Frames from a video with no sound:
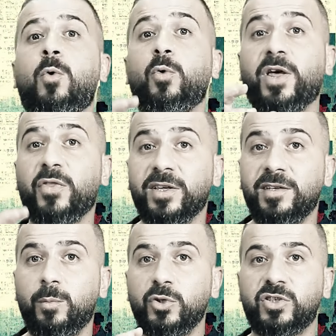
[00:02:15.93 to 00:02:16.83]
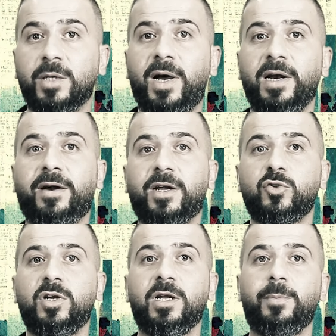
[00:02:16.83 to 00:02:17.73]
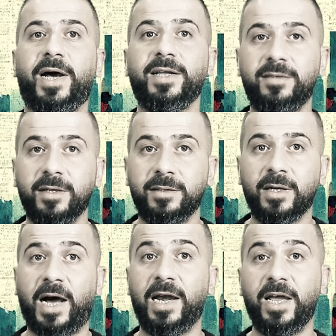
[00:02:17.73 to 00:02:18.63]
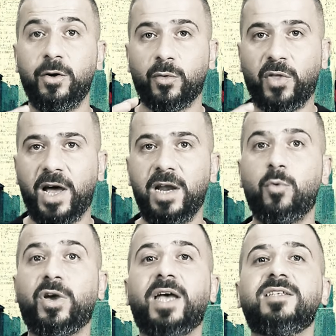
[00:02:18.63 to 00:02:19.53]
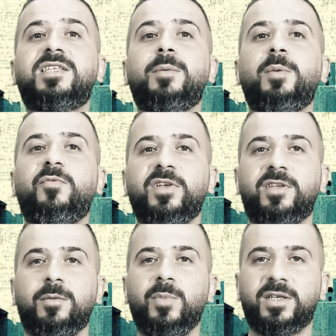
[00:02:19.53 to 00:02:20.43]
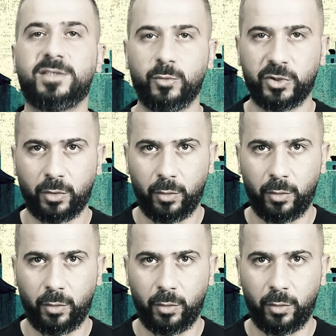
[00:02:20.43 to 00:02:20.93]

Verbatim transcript: ونظرة المجتمع للرجل اللي بيعدد على إنه ظالم وكان سبب في تدمير زوجته